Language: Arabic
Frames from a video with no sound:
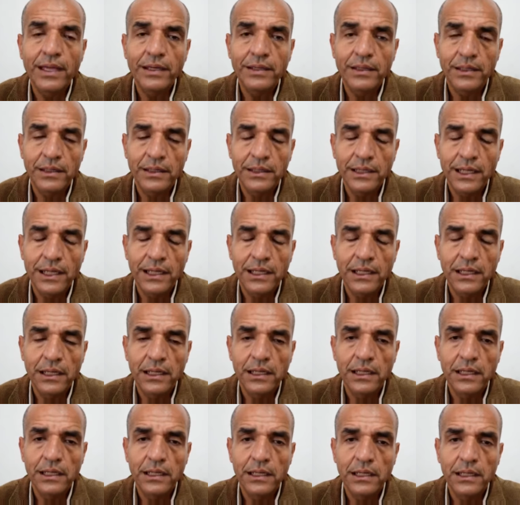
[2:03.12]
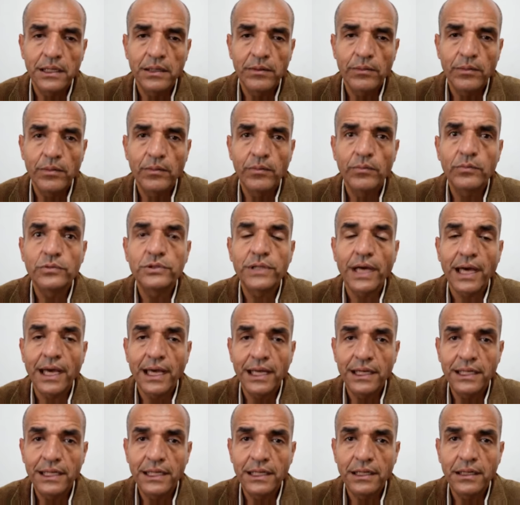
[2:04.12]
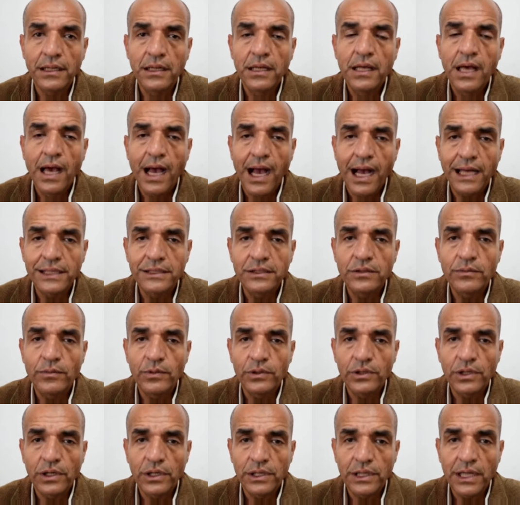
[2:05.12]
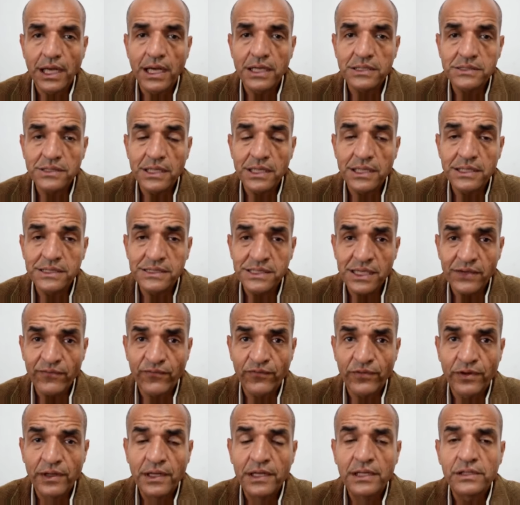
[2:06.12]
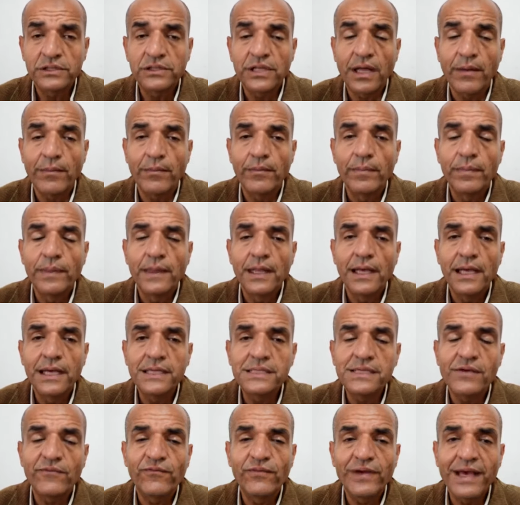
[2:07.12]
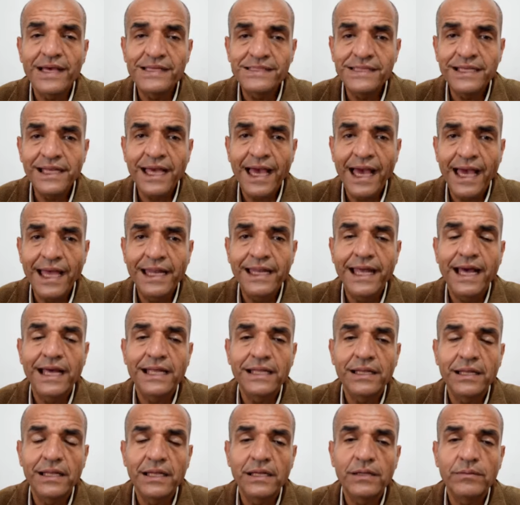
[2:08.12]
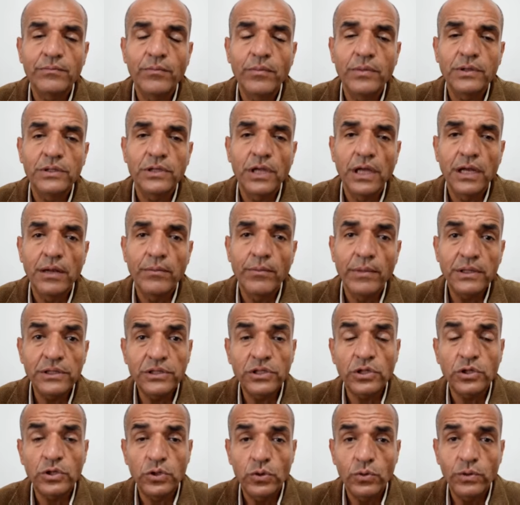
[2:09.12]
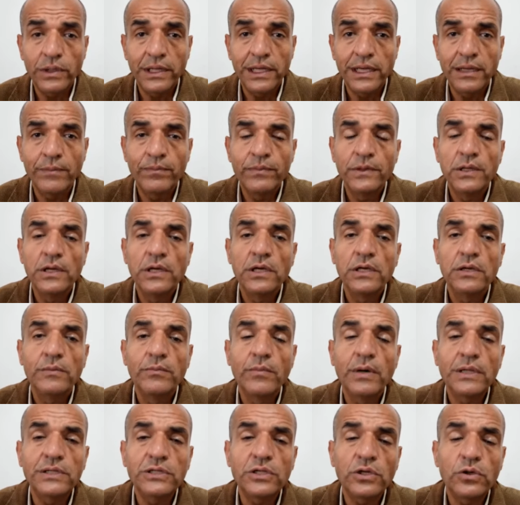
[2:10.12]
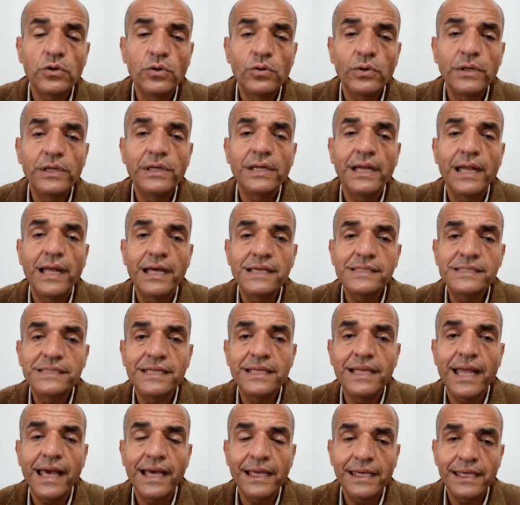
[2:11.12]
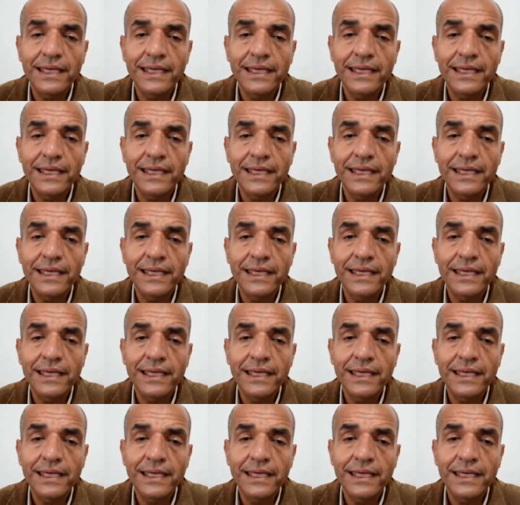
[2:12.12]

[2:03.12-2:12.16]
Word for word: آه، المدخنين عدد المدخنين هيصل للصفر طب اذا في هذه الحاله المنطق يقول ايه؟ المنطق يقول ان هذه